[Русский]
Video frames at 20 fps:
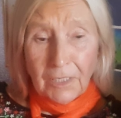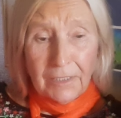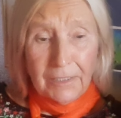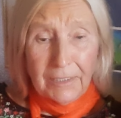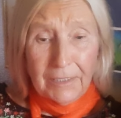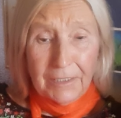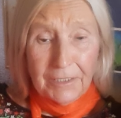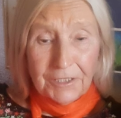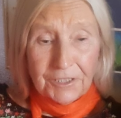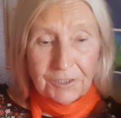
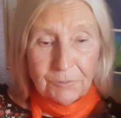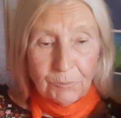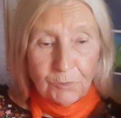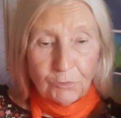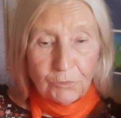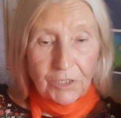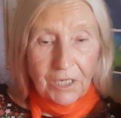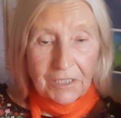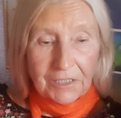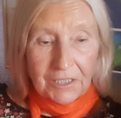или этим
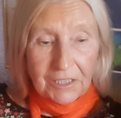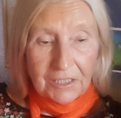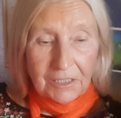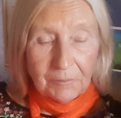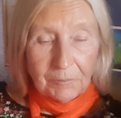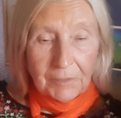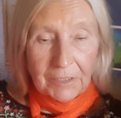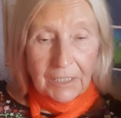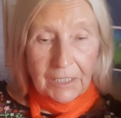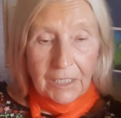
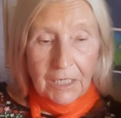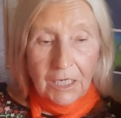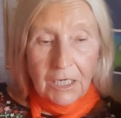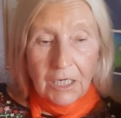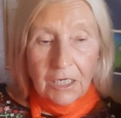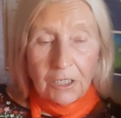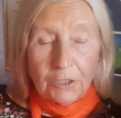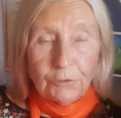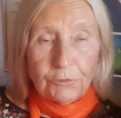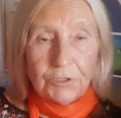людоедом,
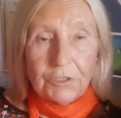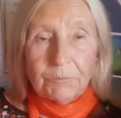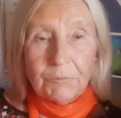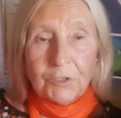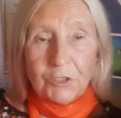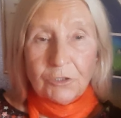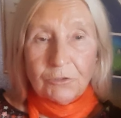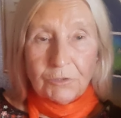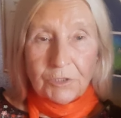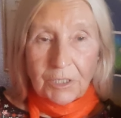люди
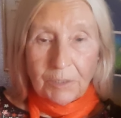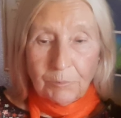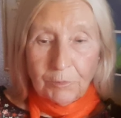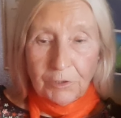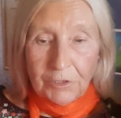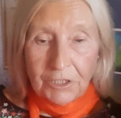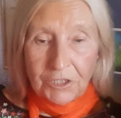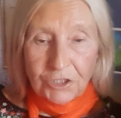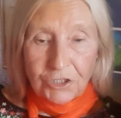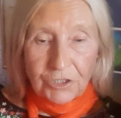между
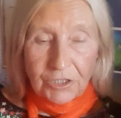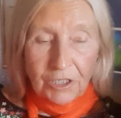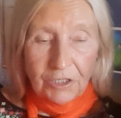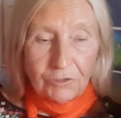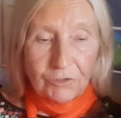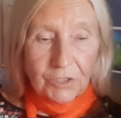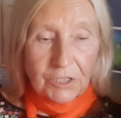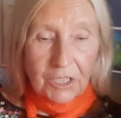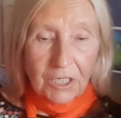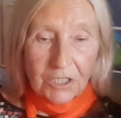собой
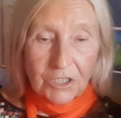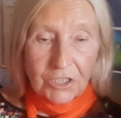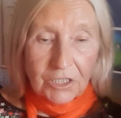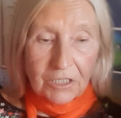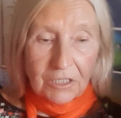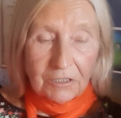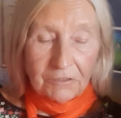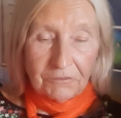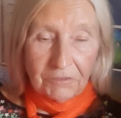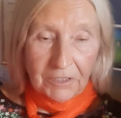начинают
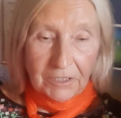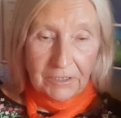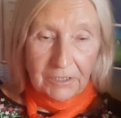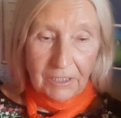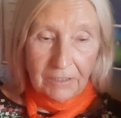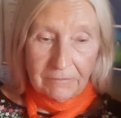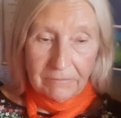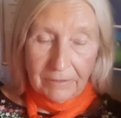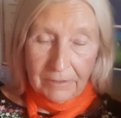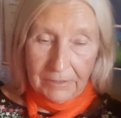страшно
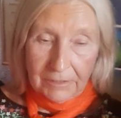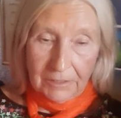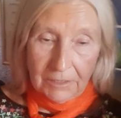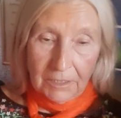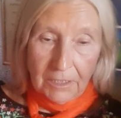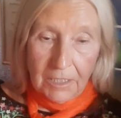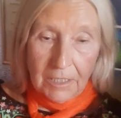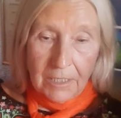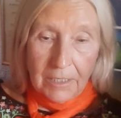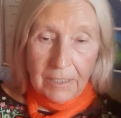конфликтовать.
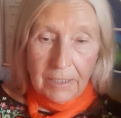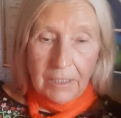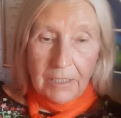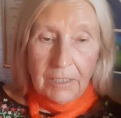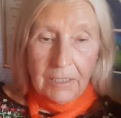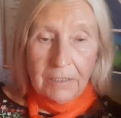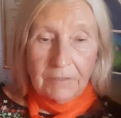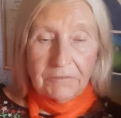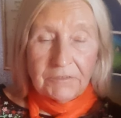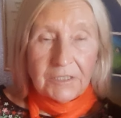
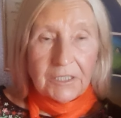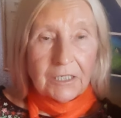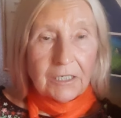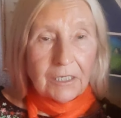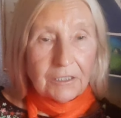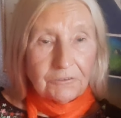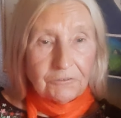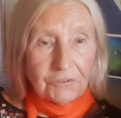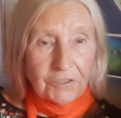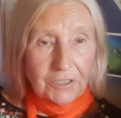И все
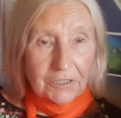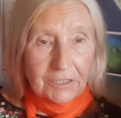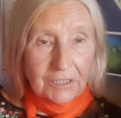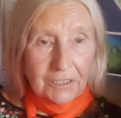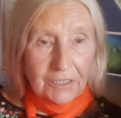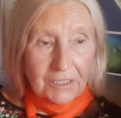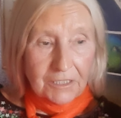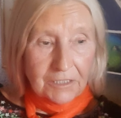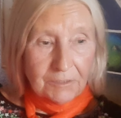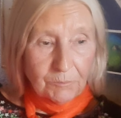конфликты
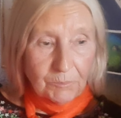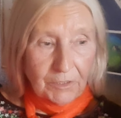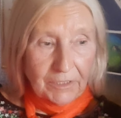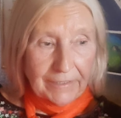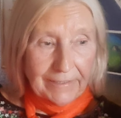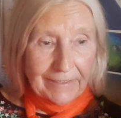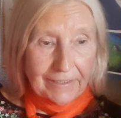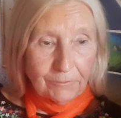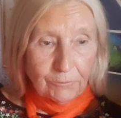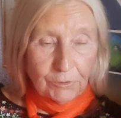на
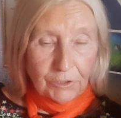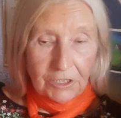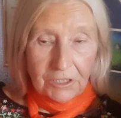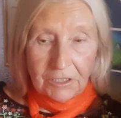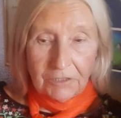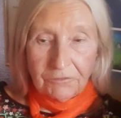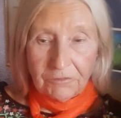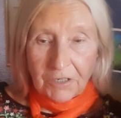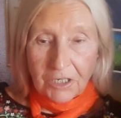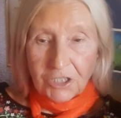Земле, и вот
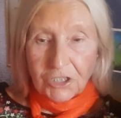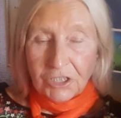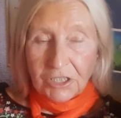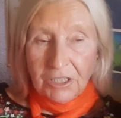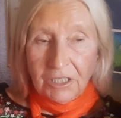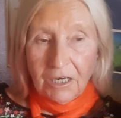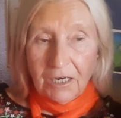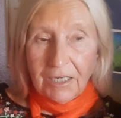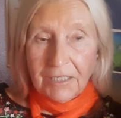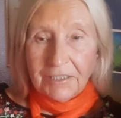эта
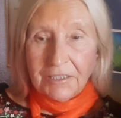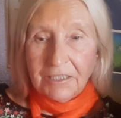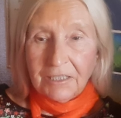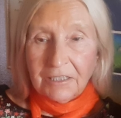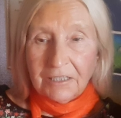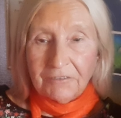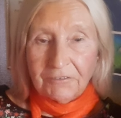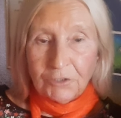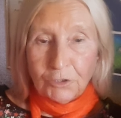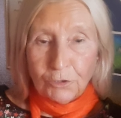вражда, и
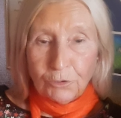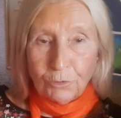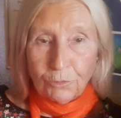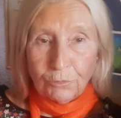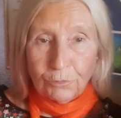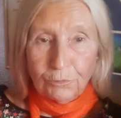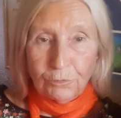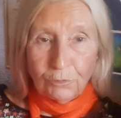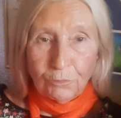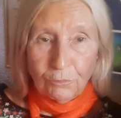ненависть
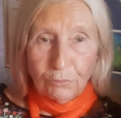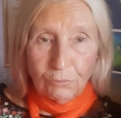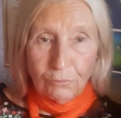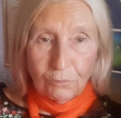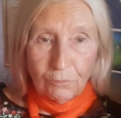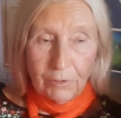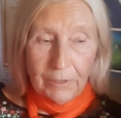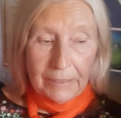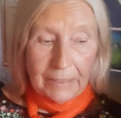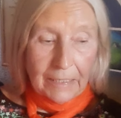друг к
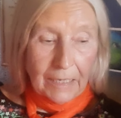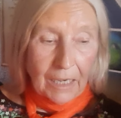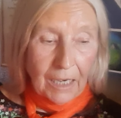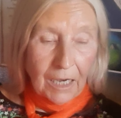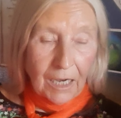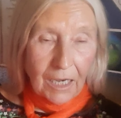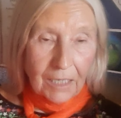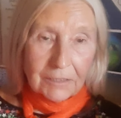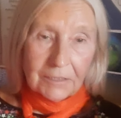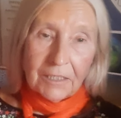другу,
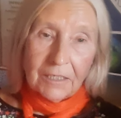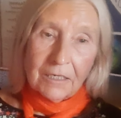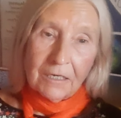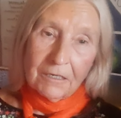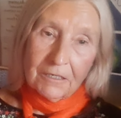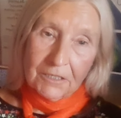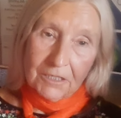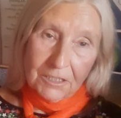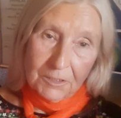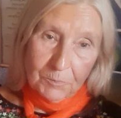она
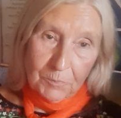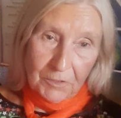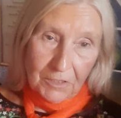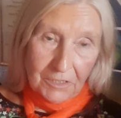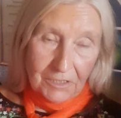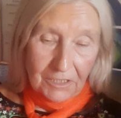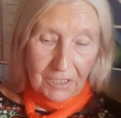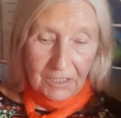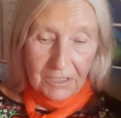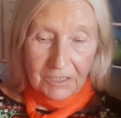как раз
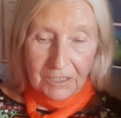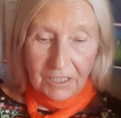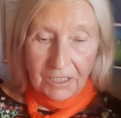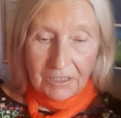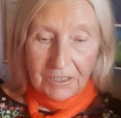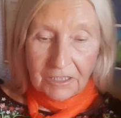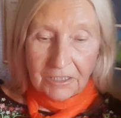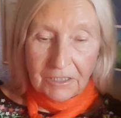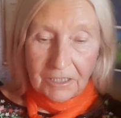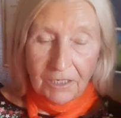
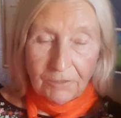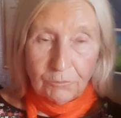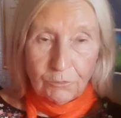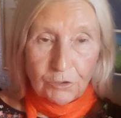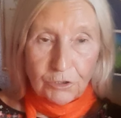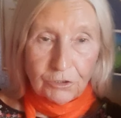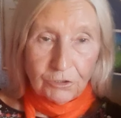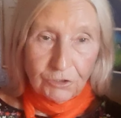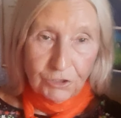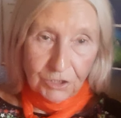произрастает от
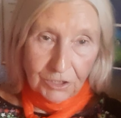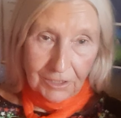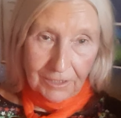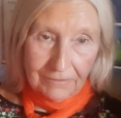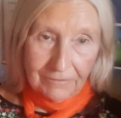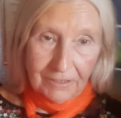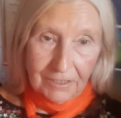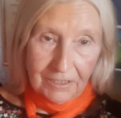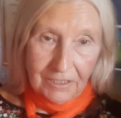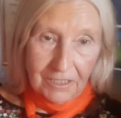того, что
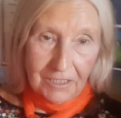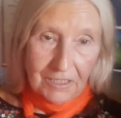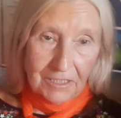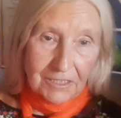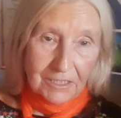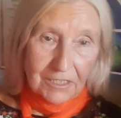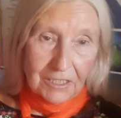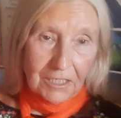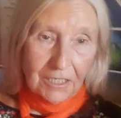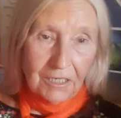человек
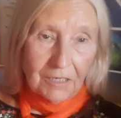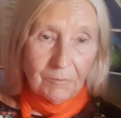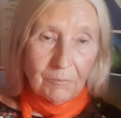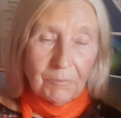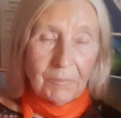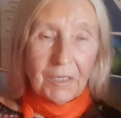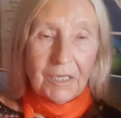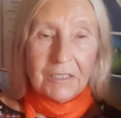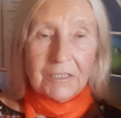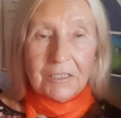ест
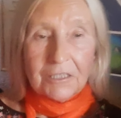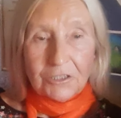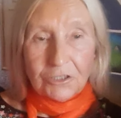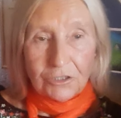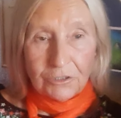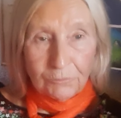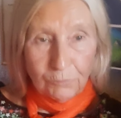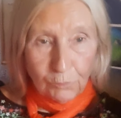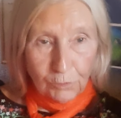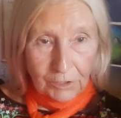мясо
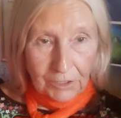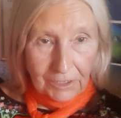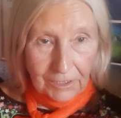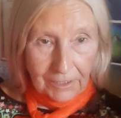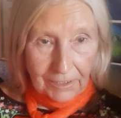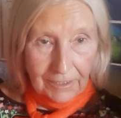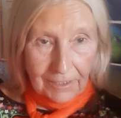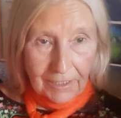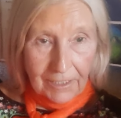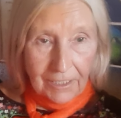
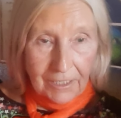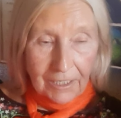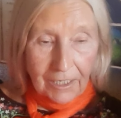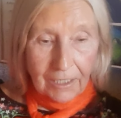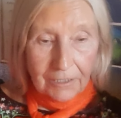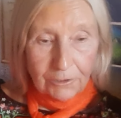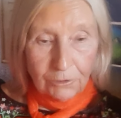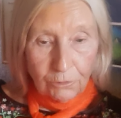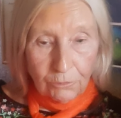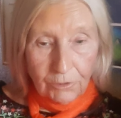животных,
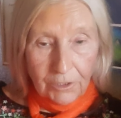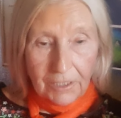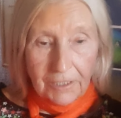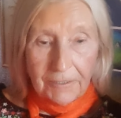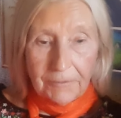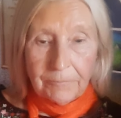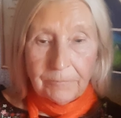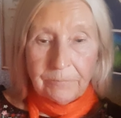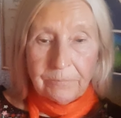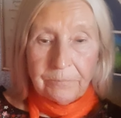которые